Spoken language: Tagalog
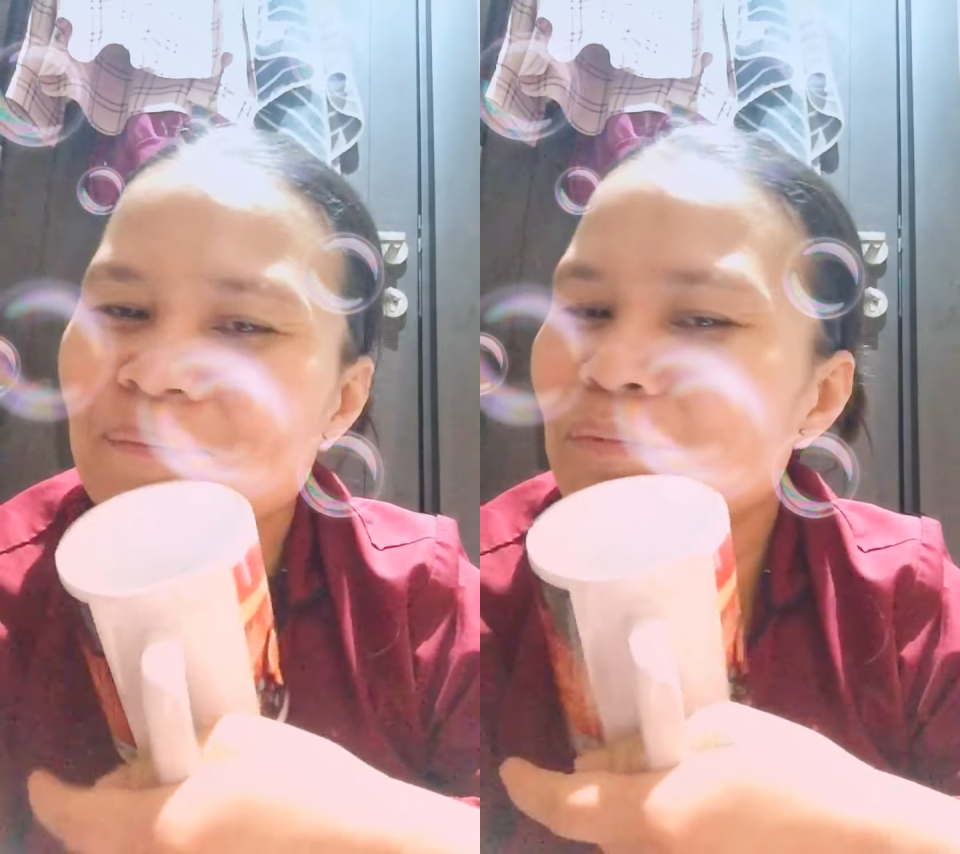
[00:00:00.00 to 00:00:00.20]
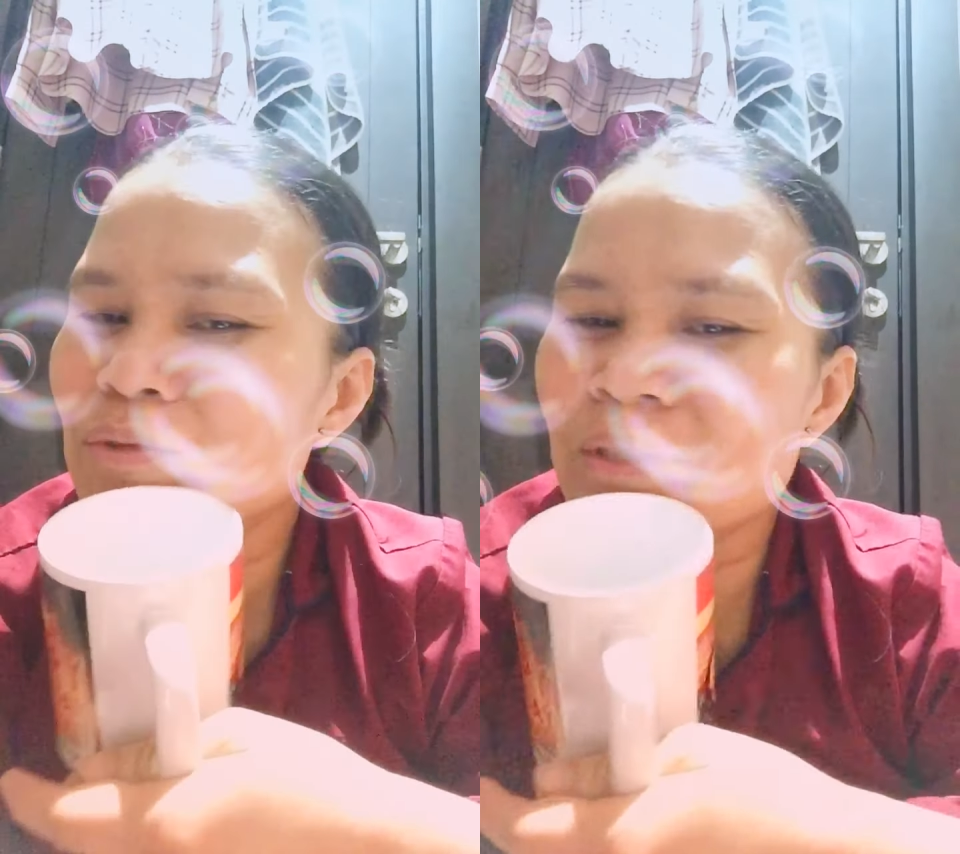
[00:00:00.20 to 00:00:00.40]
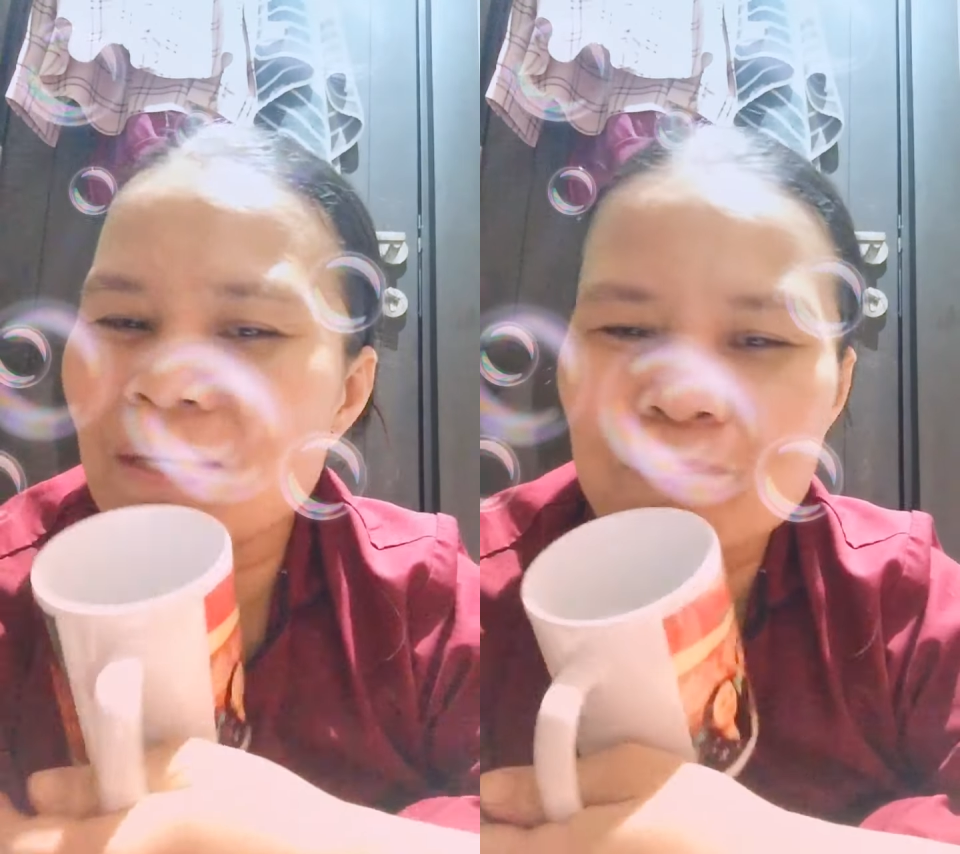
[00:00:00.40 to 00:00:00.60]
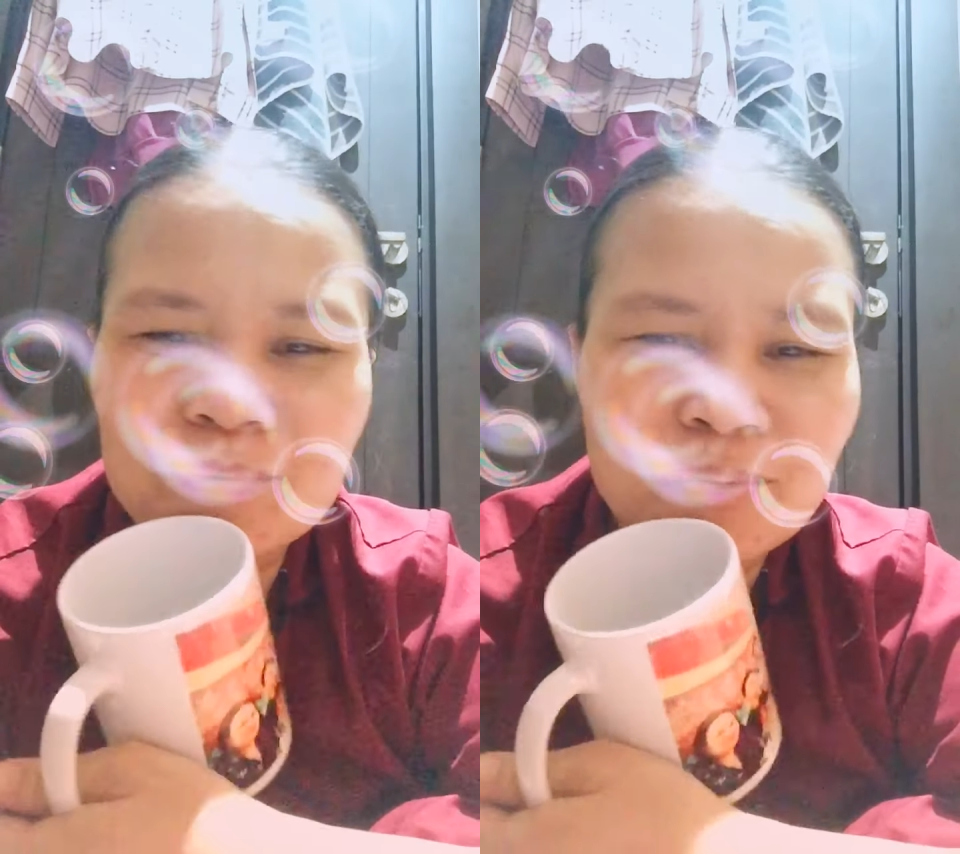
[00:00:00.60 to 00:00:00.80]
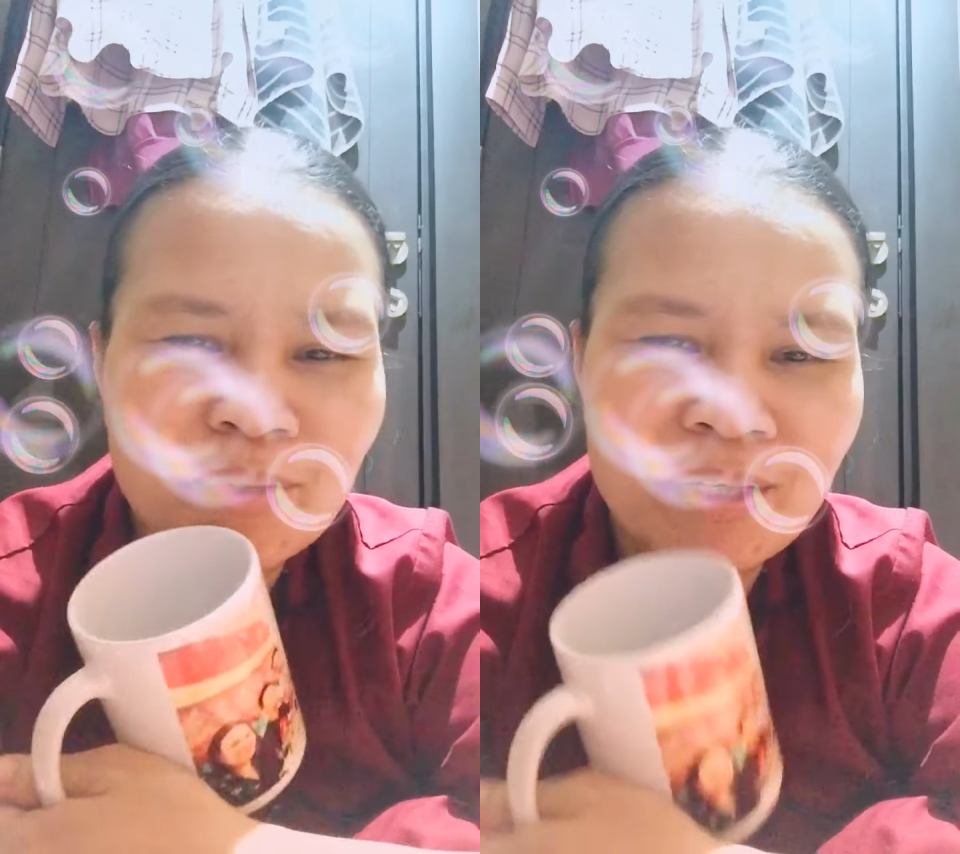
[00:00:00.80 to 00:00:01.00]
Busay
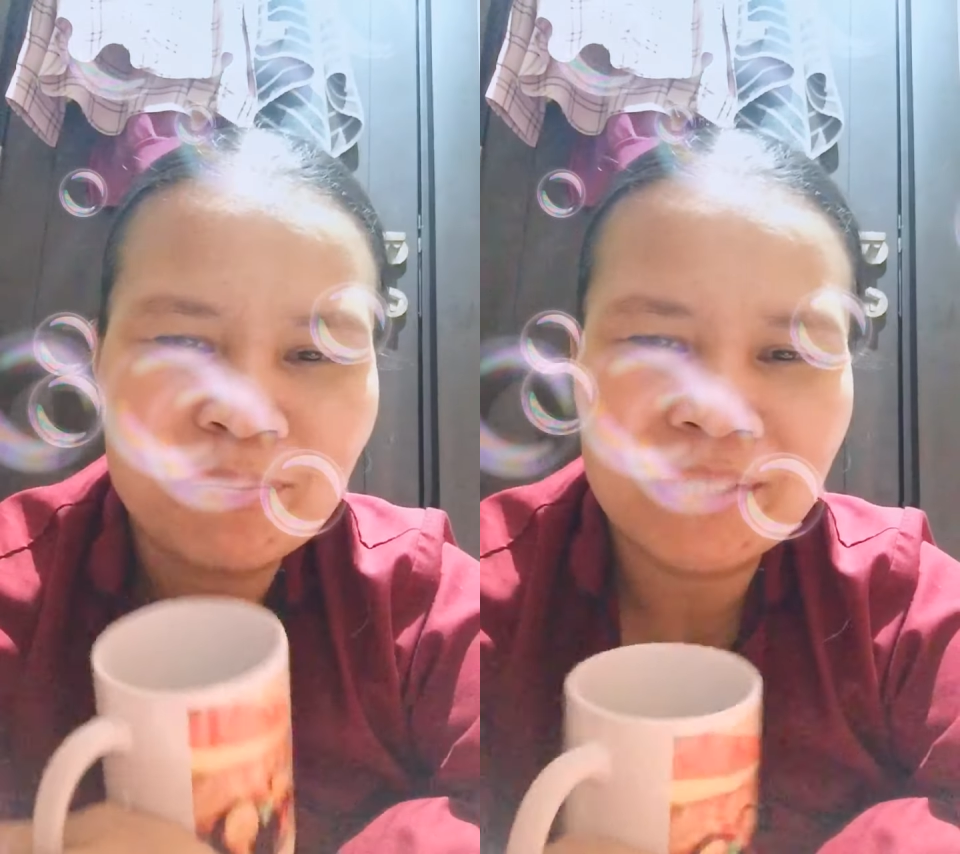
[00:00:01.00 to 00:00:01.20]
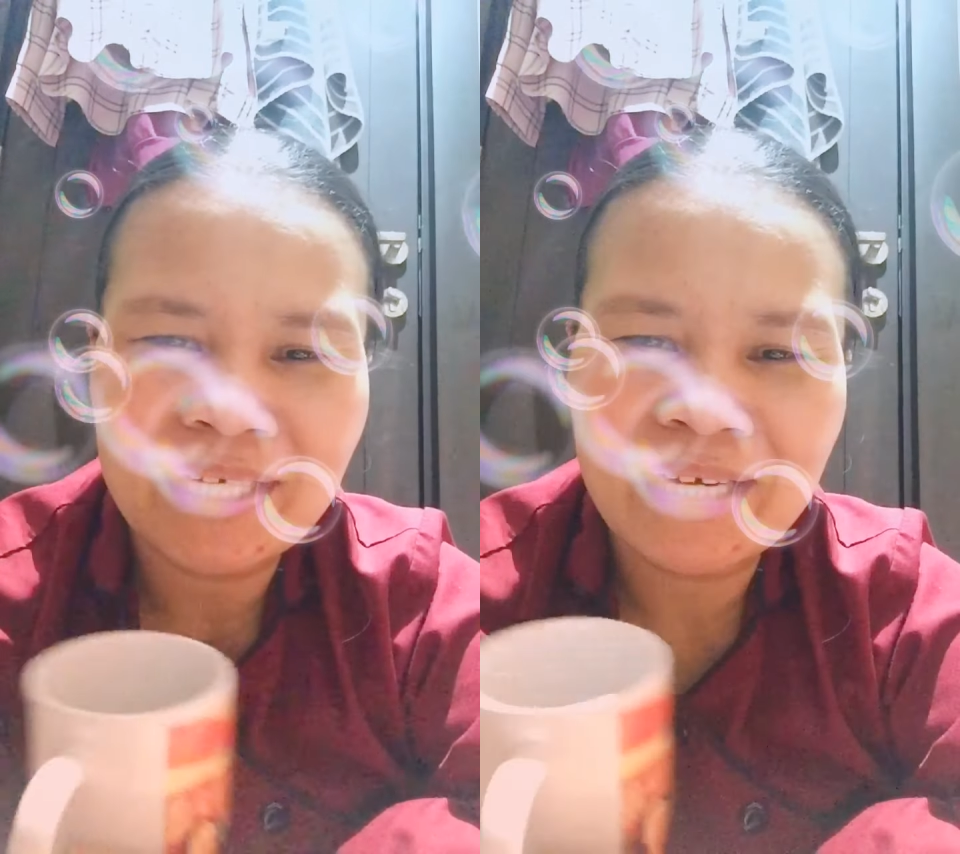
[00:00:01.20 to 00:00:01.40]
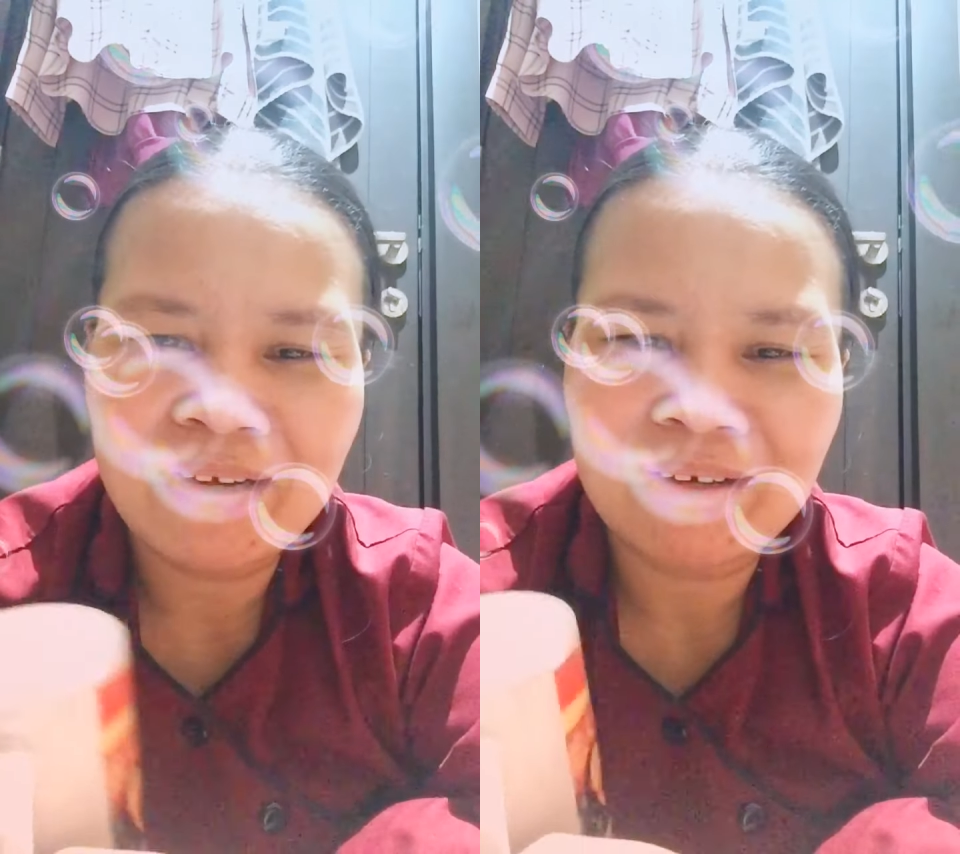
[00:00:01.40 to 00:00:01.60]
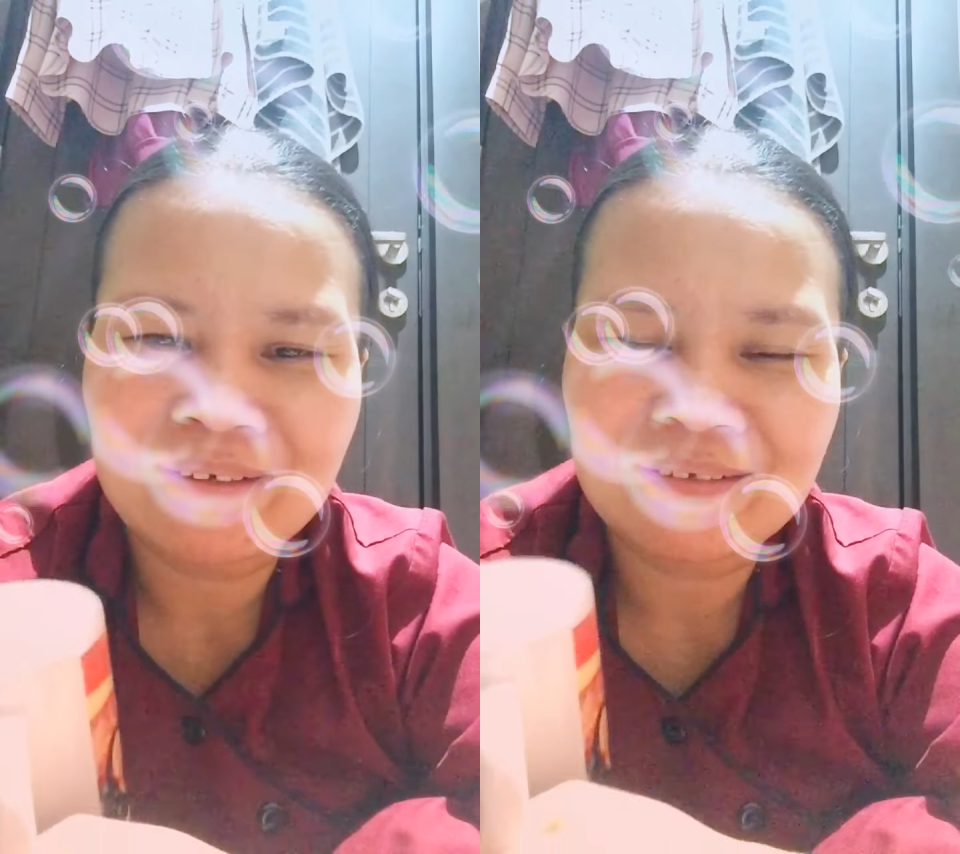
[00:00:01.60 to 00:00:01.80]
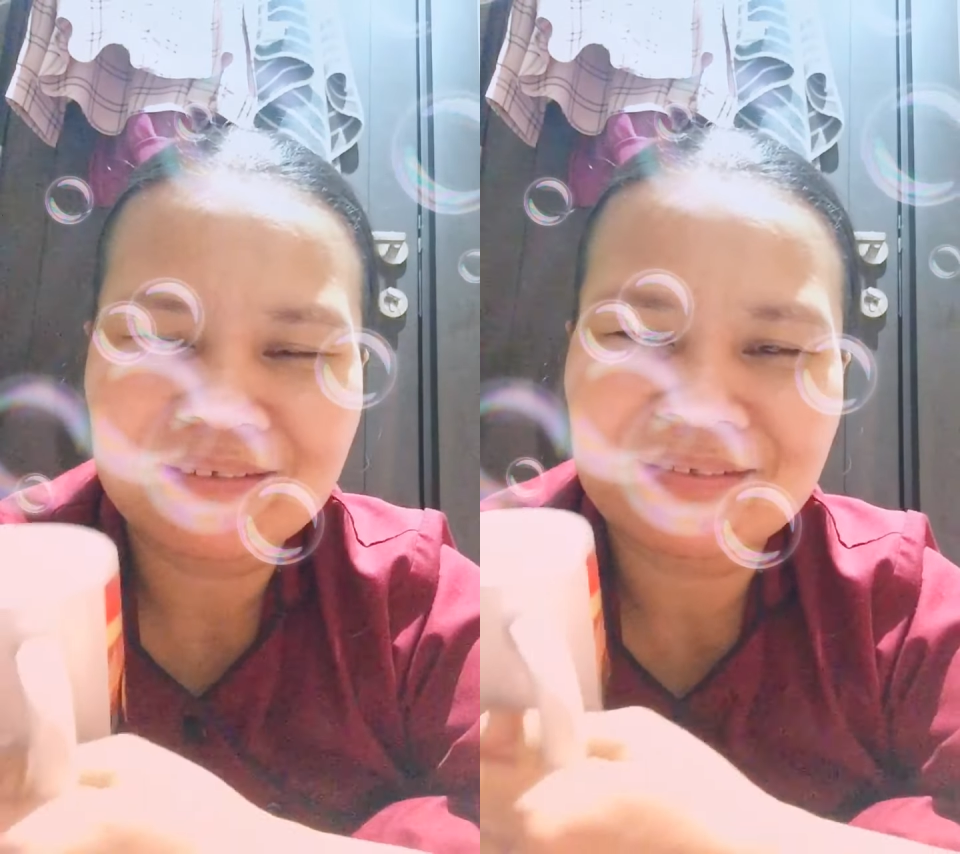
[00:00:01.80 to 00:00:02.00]
mo. Tukar po ilang